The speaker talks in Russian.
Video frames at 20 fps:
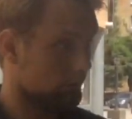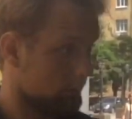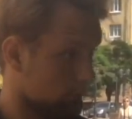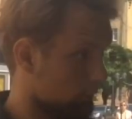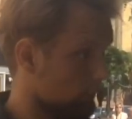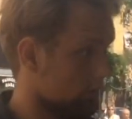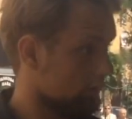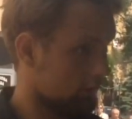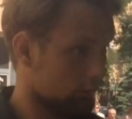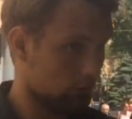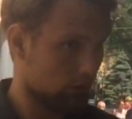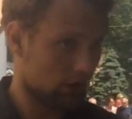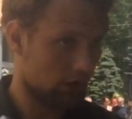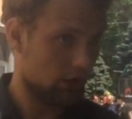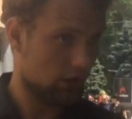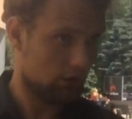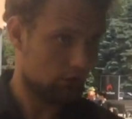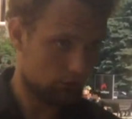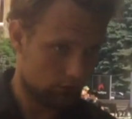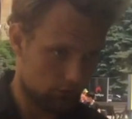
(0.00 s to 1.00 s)
футбол, за
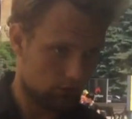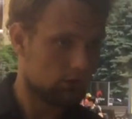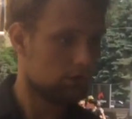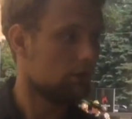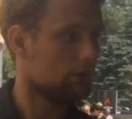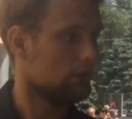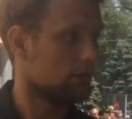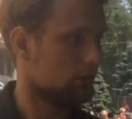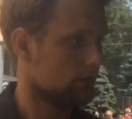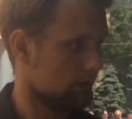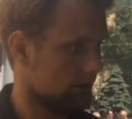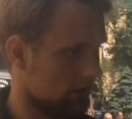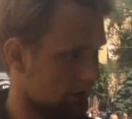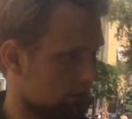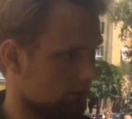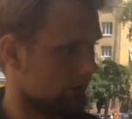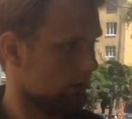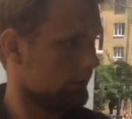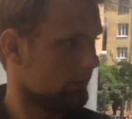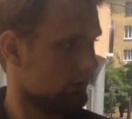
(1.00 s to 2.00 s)
Украину.
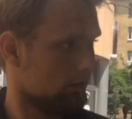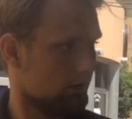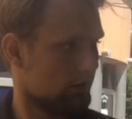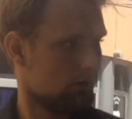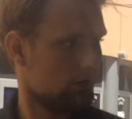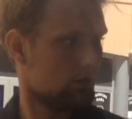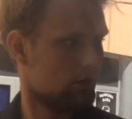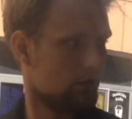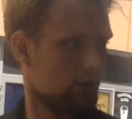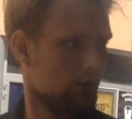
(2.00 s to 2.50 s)
Где? Где будете